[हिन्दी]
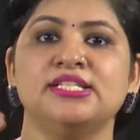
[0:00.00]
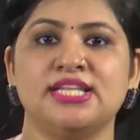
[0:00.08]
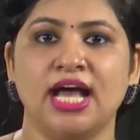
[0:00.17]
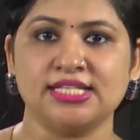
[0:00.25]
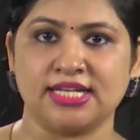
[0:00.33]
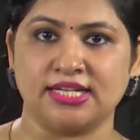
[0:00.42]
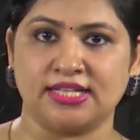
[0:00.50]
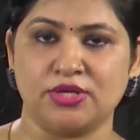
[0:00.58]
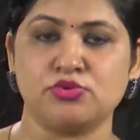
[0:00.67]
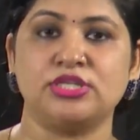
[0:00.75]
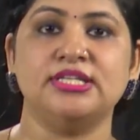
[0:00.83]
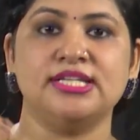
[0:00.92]
जांच करते
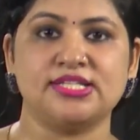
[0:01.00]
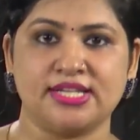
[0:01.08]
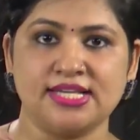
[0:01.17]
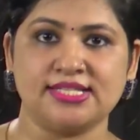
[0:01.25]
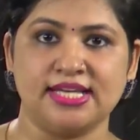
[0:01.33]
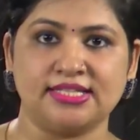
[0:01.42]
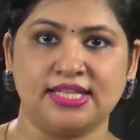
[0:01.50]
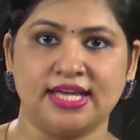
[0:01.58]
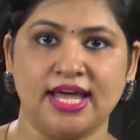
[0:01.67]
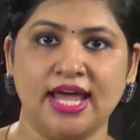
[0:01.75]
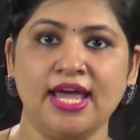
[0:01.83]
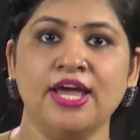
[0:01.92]
हैं उसकी डिस्टेंस देखते
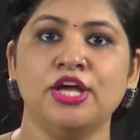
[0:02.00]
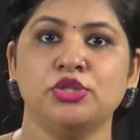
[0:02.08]
हैं